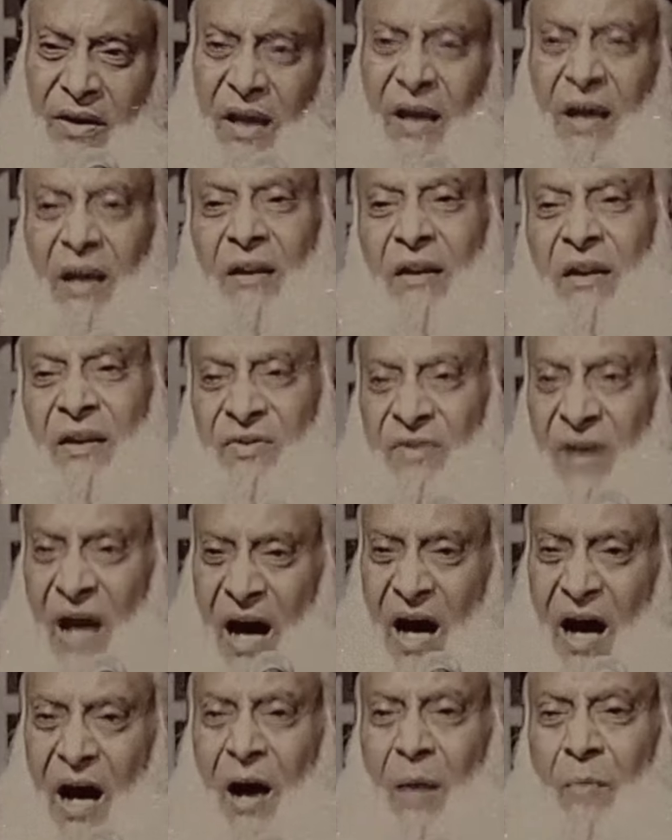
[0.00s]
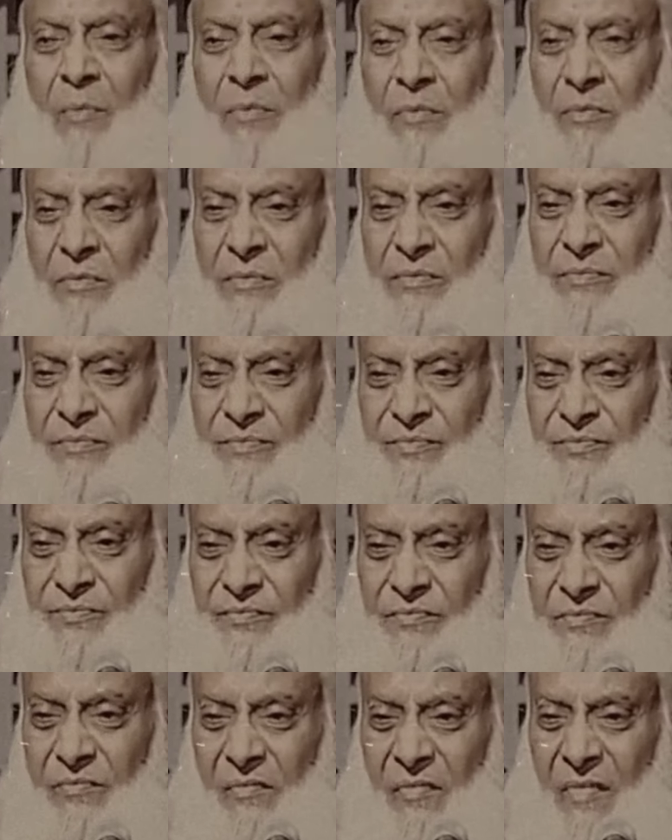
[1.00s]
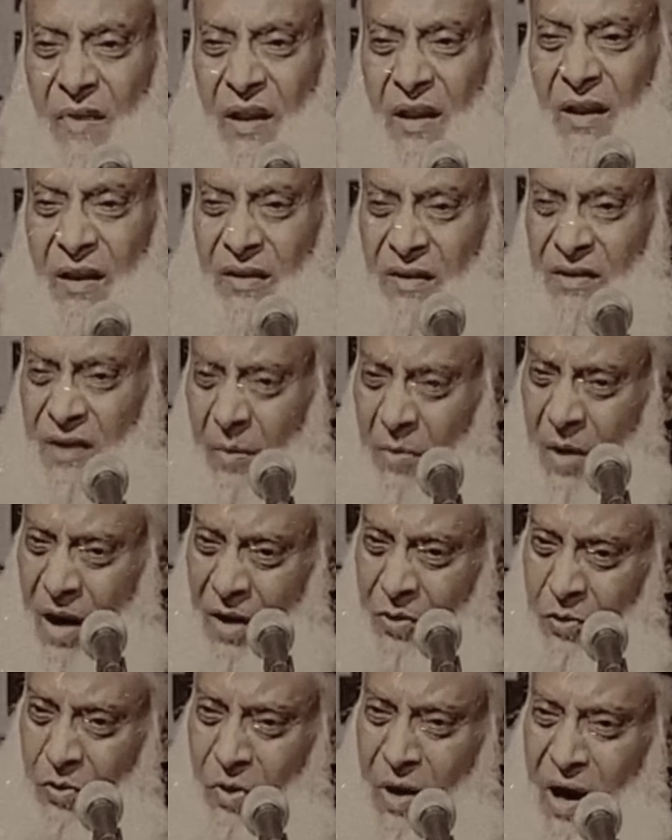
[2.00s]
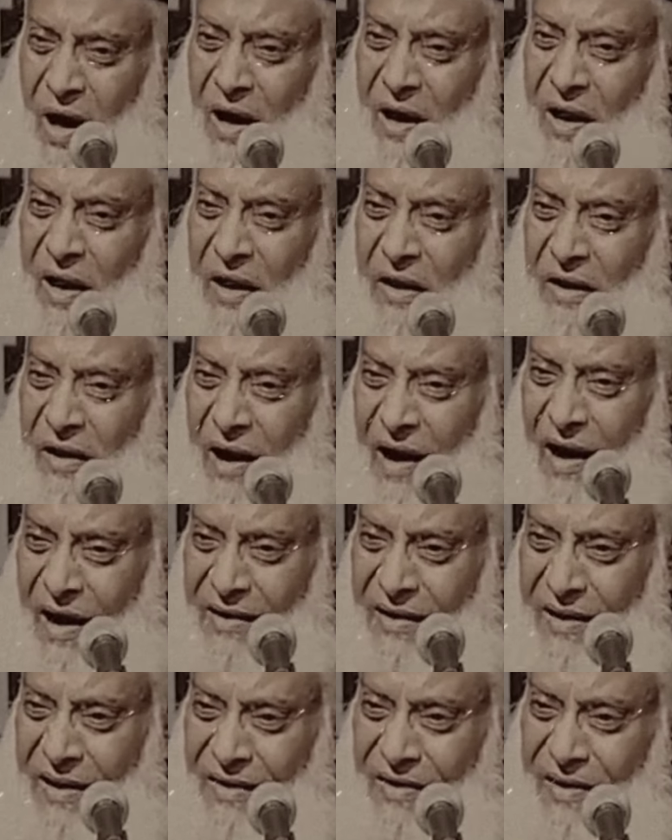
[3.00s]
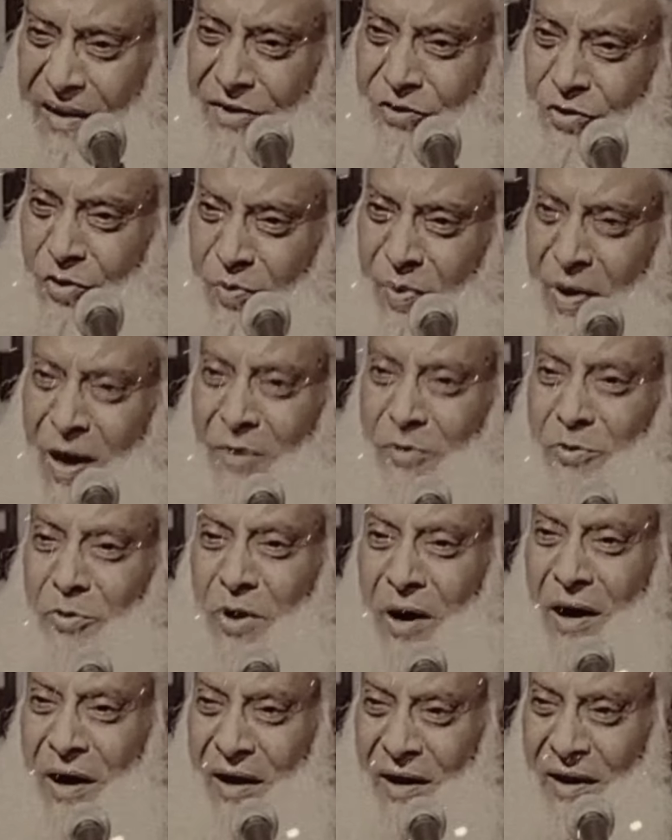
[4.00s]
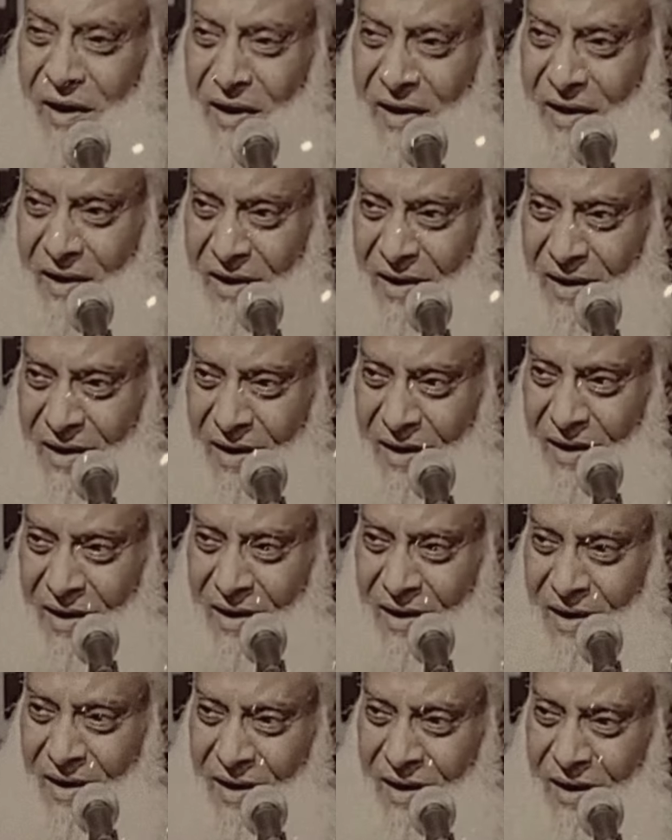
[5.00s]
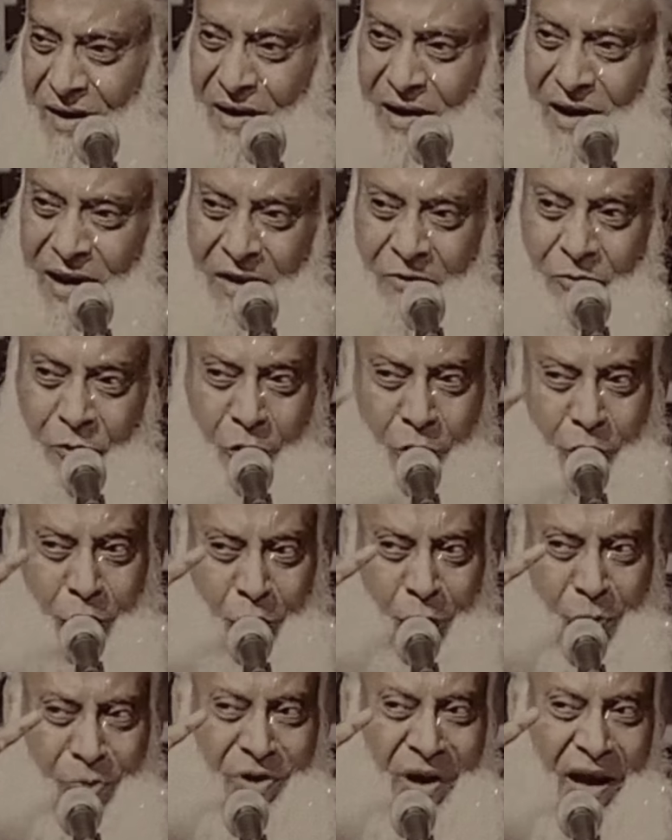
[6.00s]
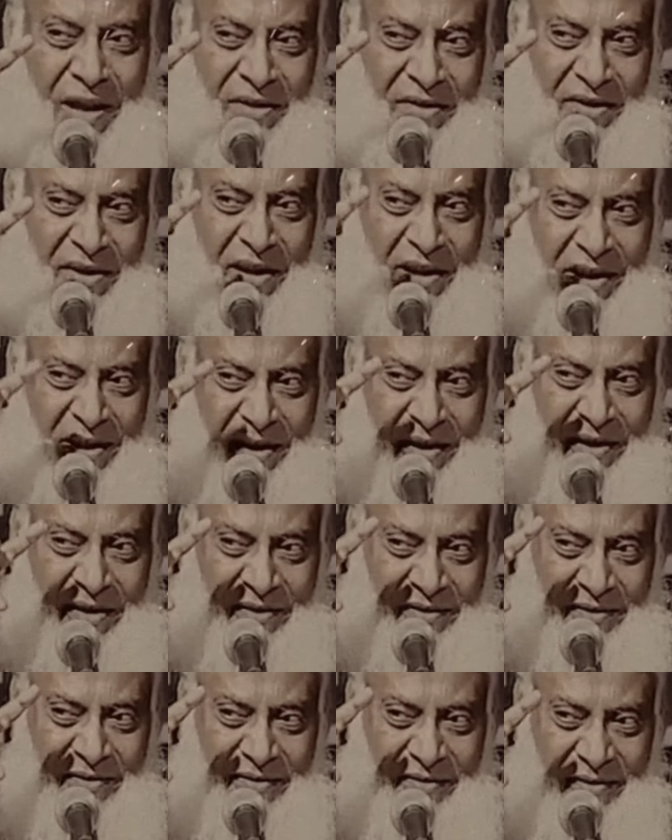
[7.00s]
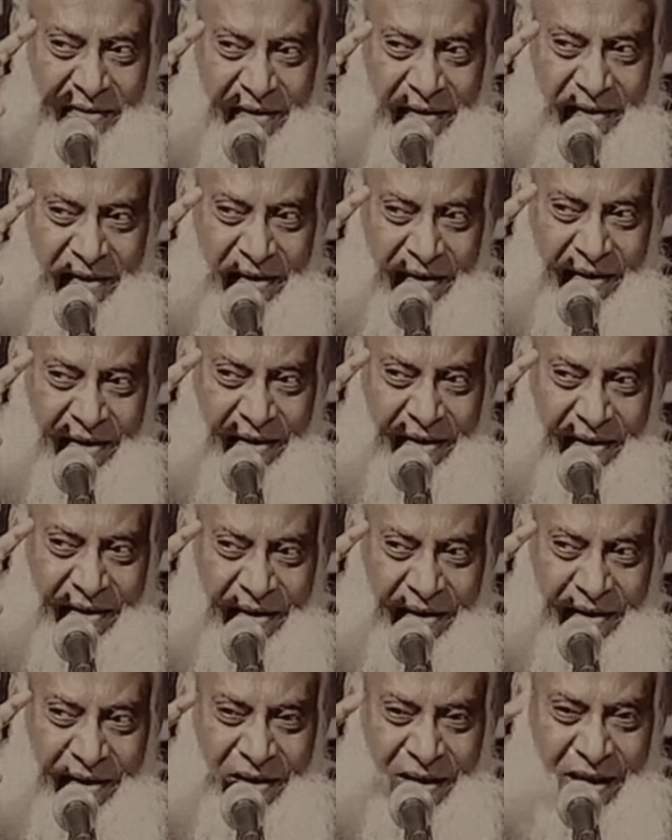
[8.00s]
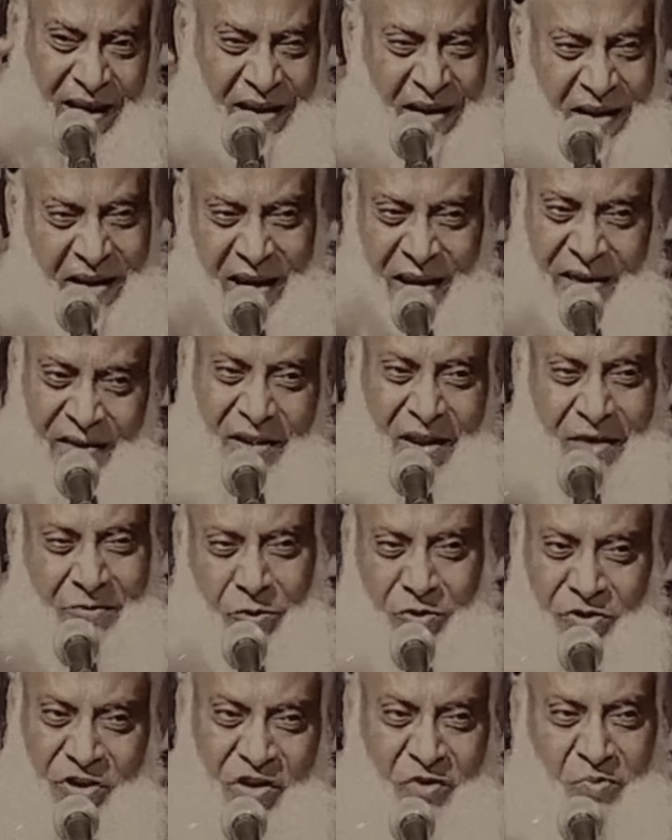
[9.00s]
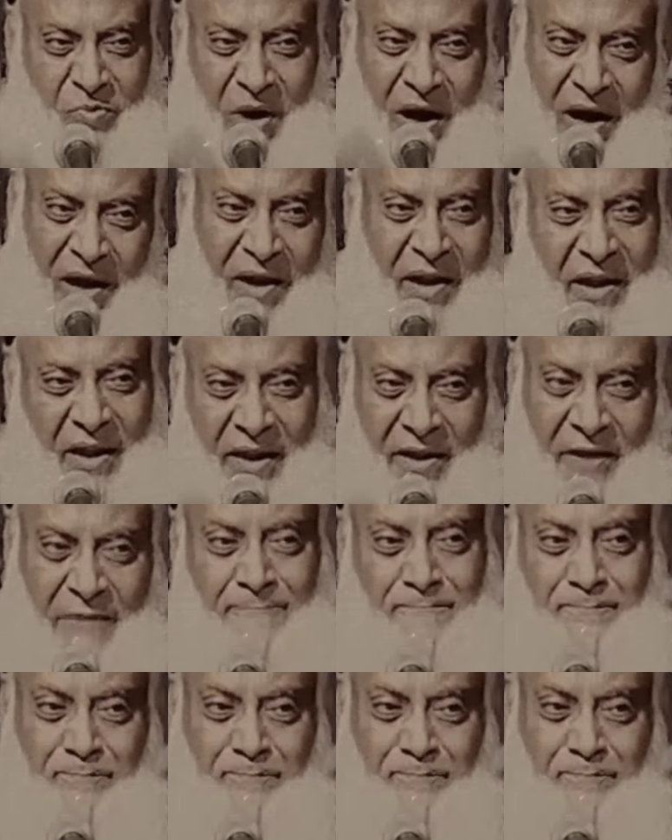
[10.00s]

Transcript: ये निजाम दबा हुआ है राह के अंदर छुपा हुआ है लेकिन वो खूब जानते हैं कि इनके अंदर वो जज्बा है